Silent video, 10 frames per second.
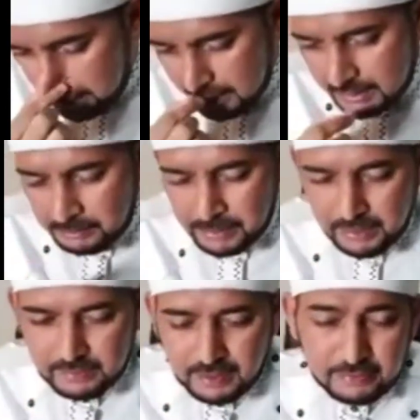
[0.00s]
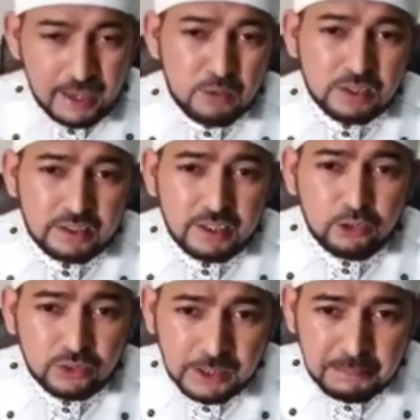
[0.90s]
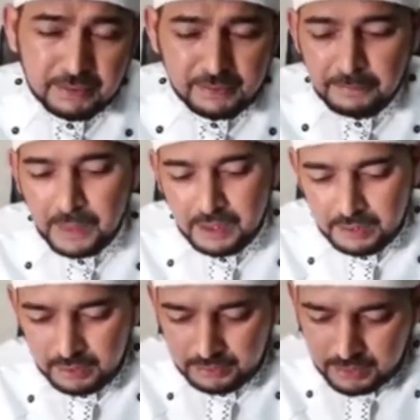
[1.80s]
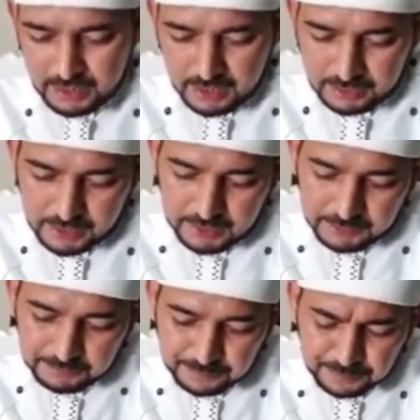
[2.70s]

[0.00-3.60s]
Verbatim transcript: e, diperiksa saya khawatir itu tipes ternyata